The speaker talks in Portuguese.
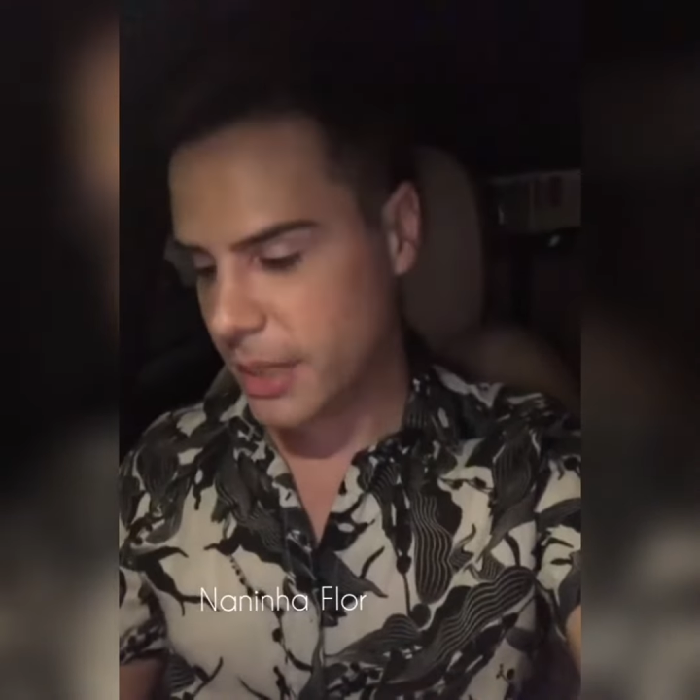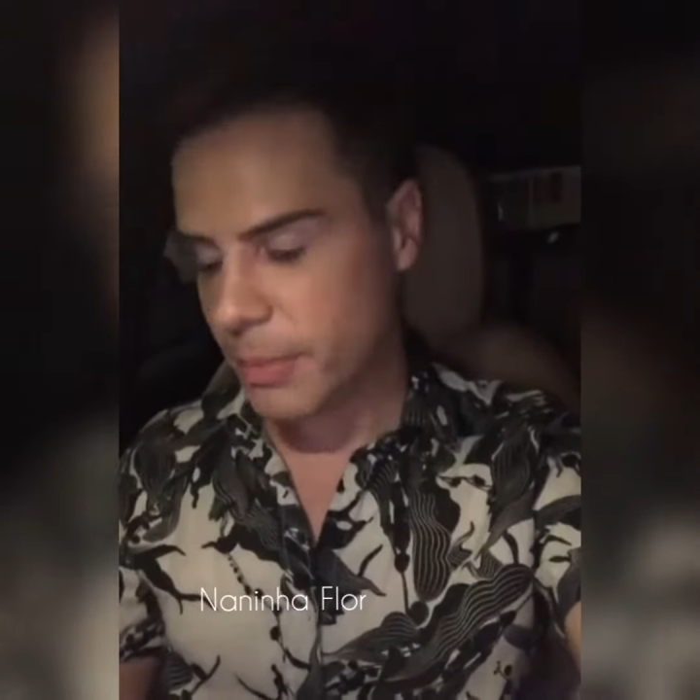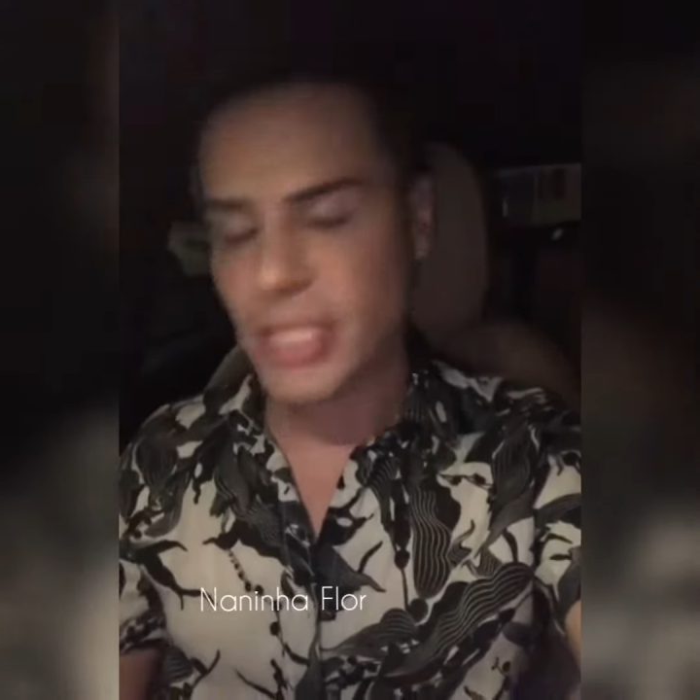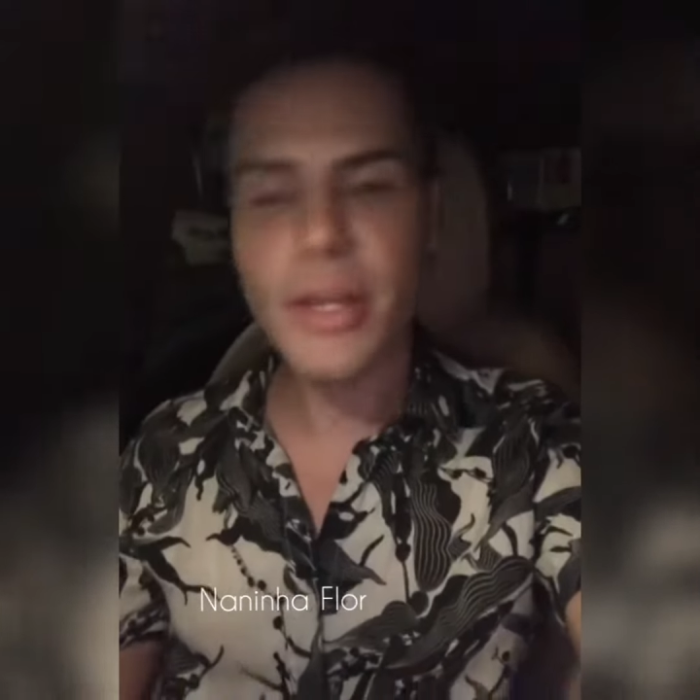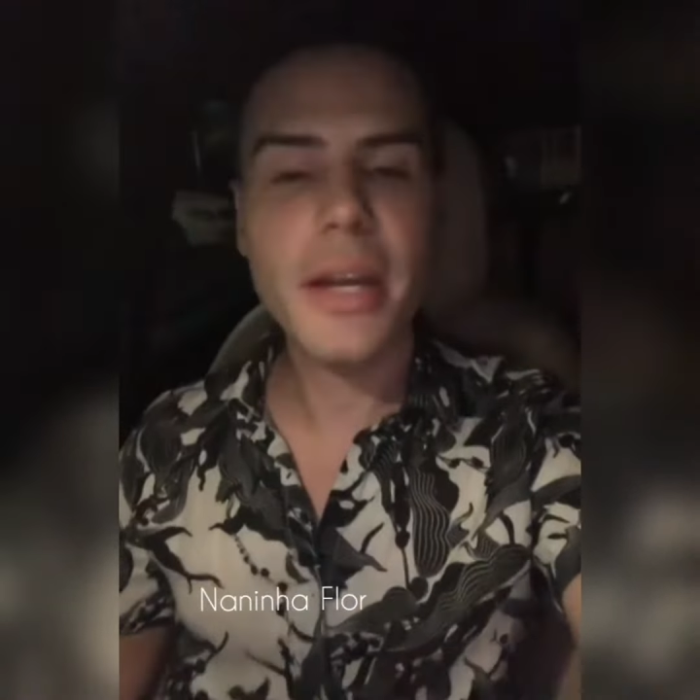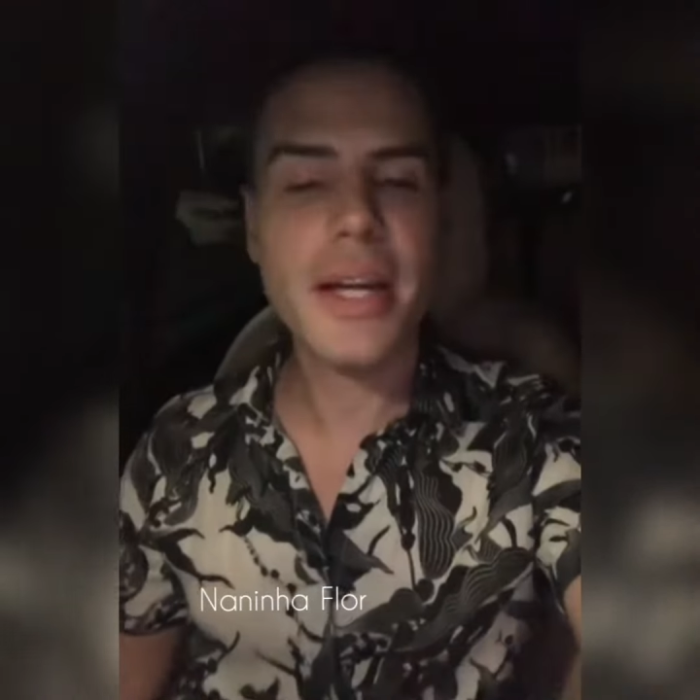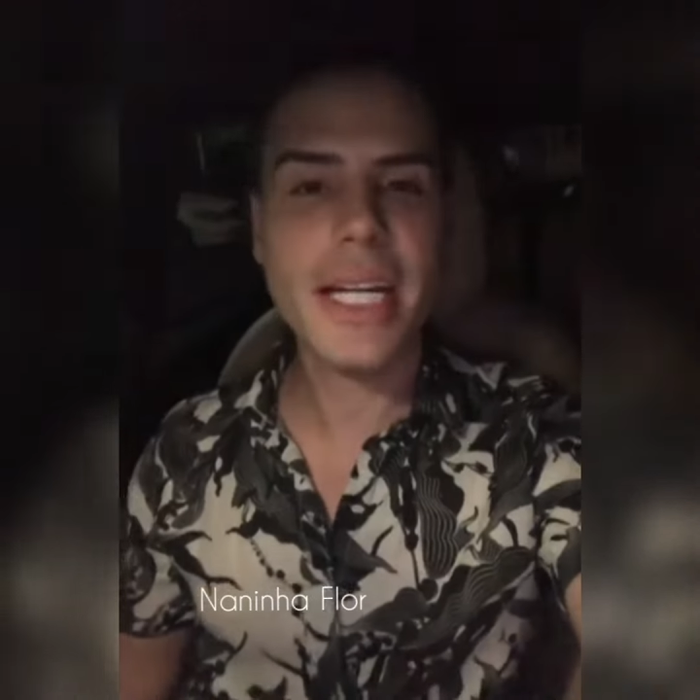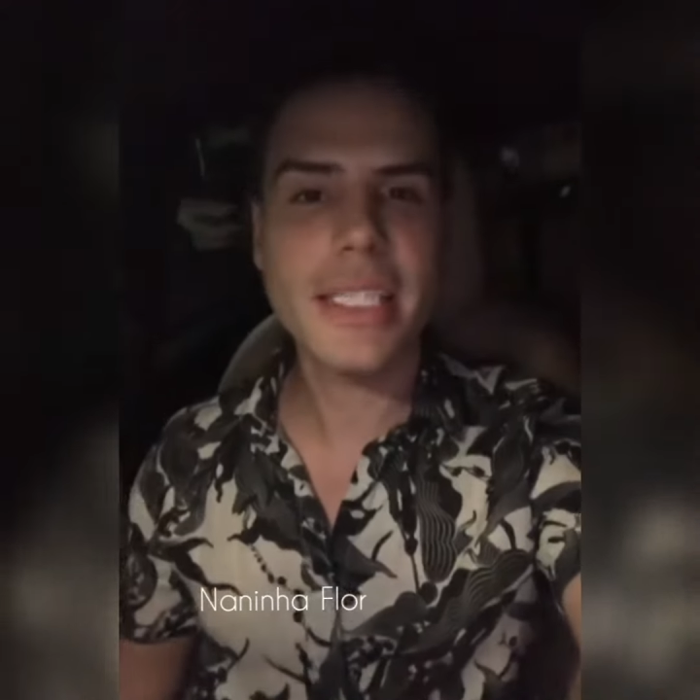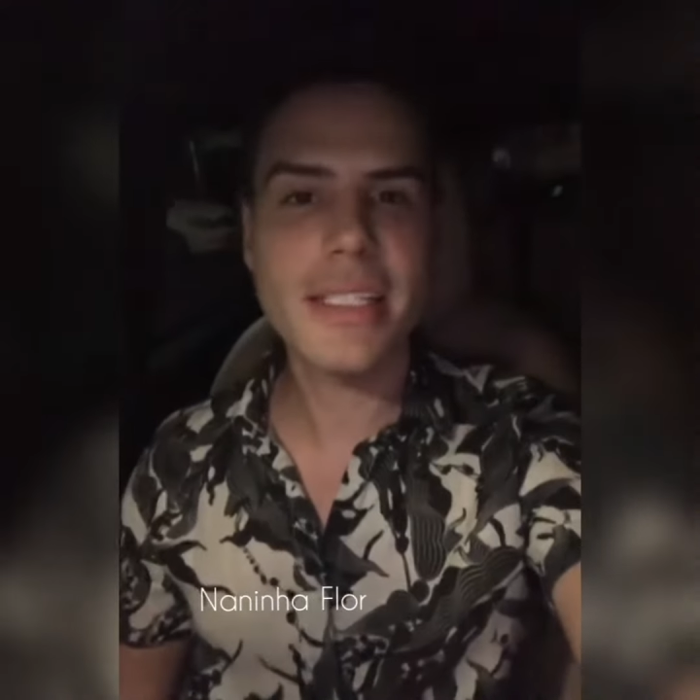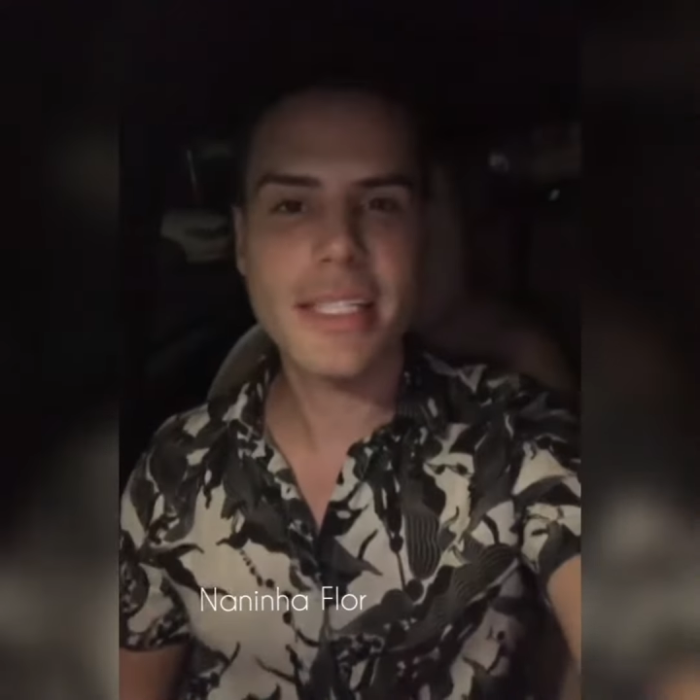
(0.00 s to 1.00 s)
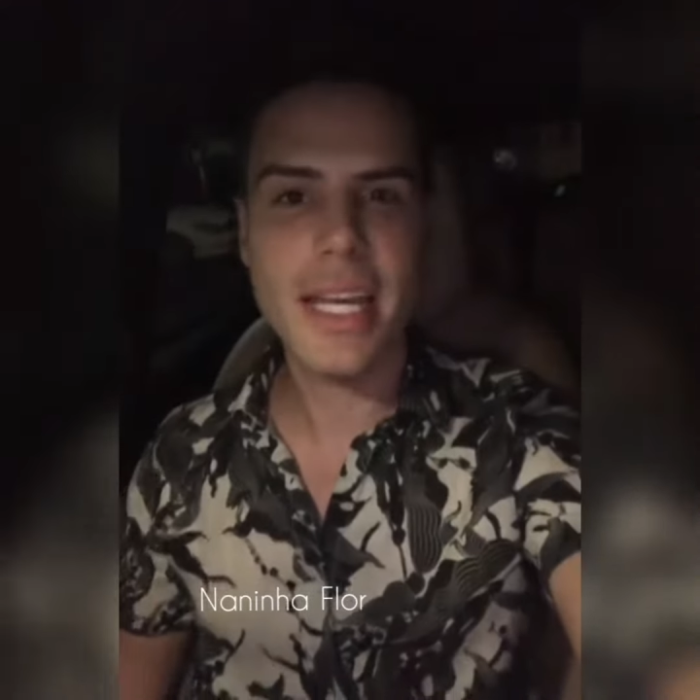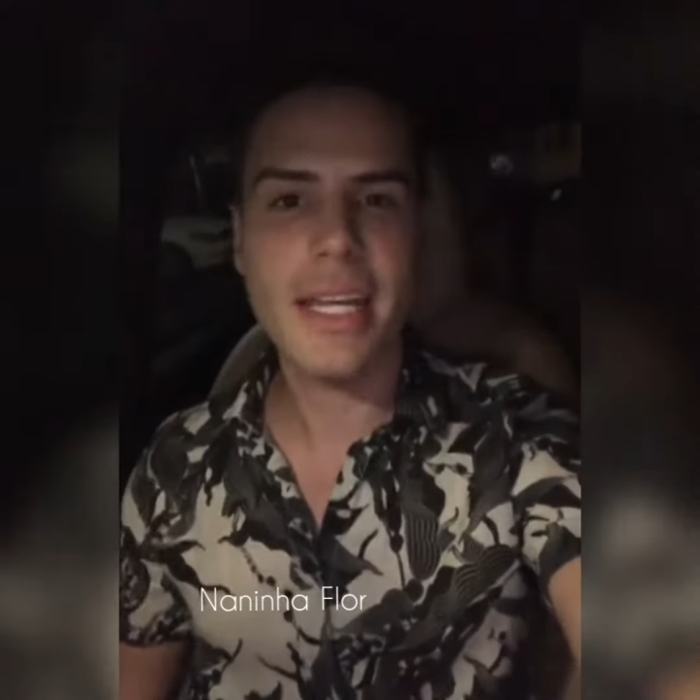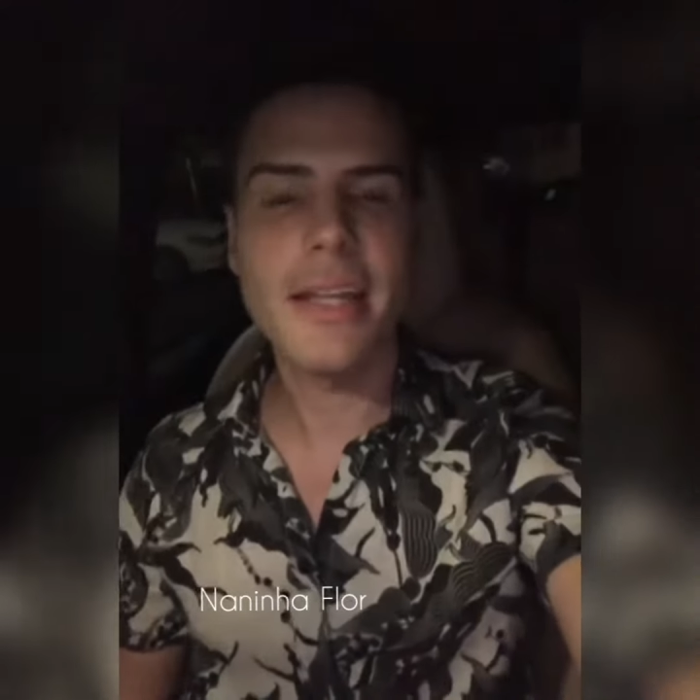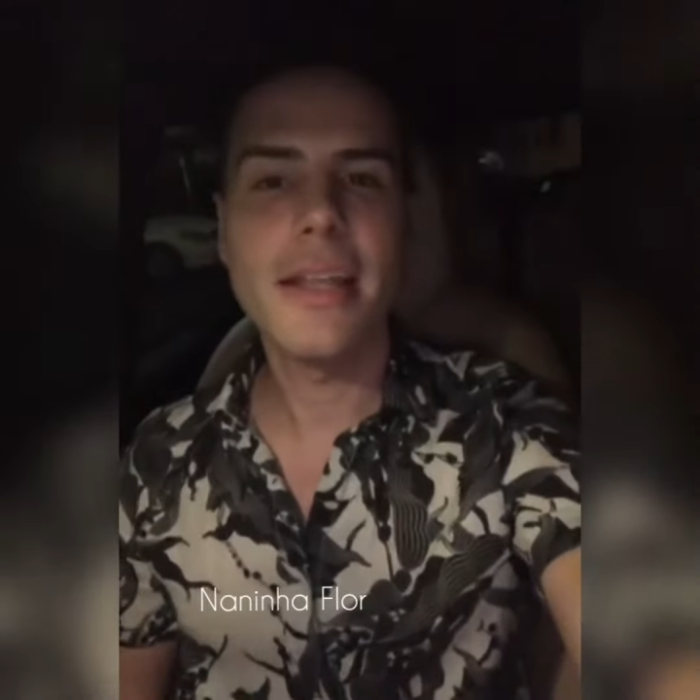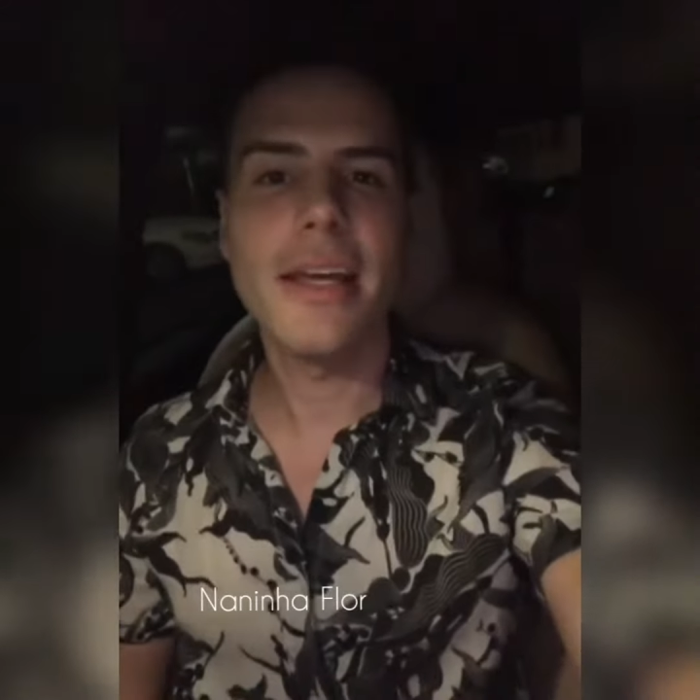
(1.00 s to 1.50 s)
Mas eu quero
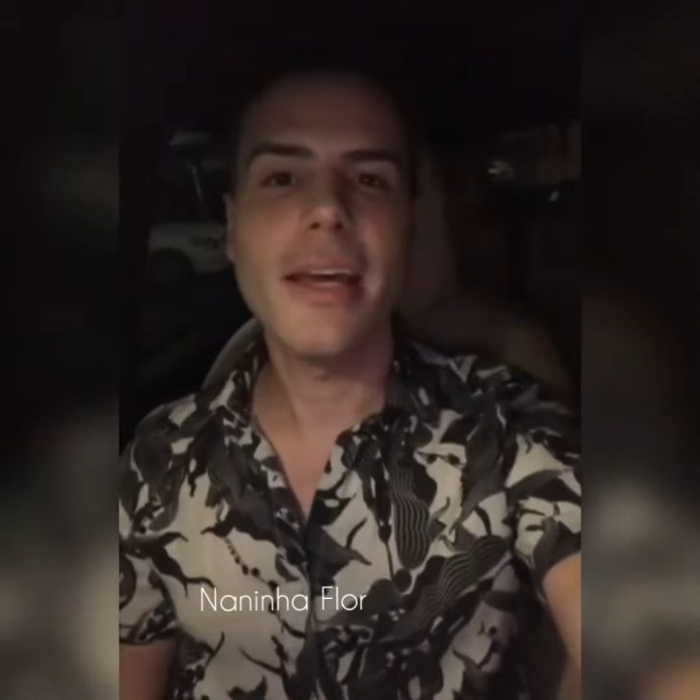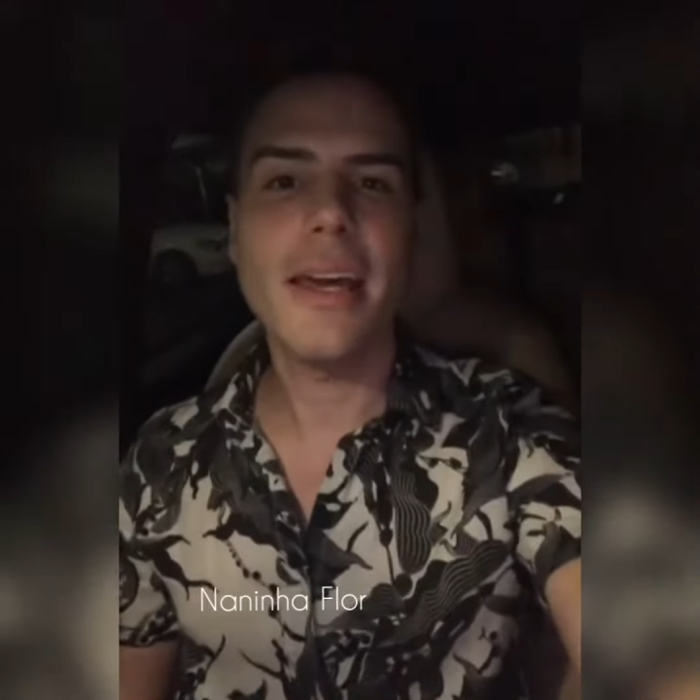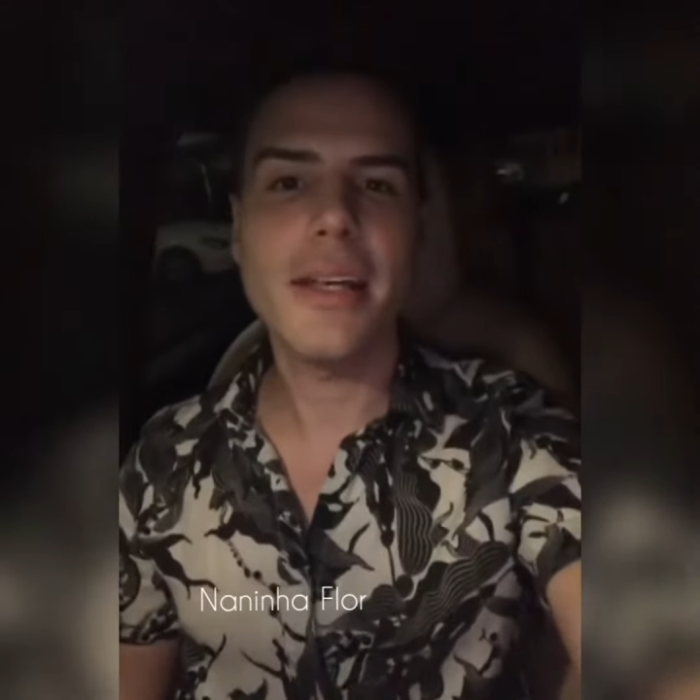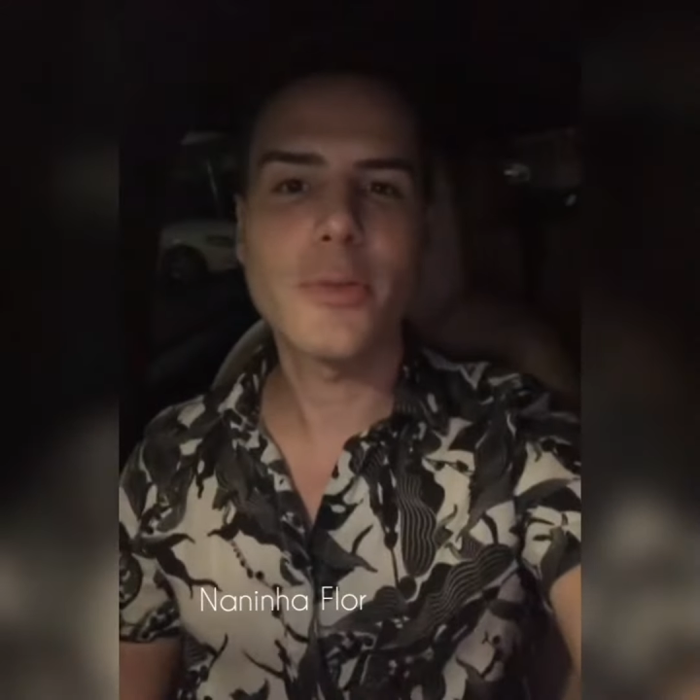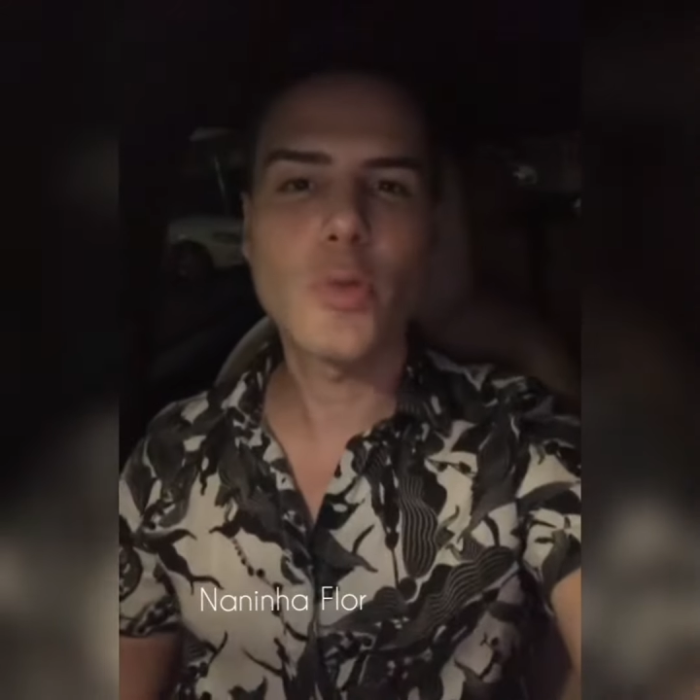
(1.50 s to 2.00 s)
agradecer é,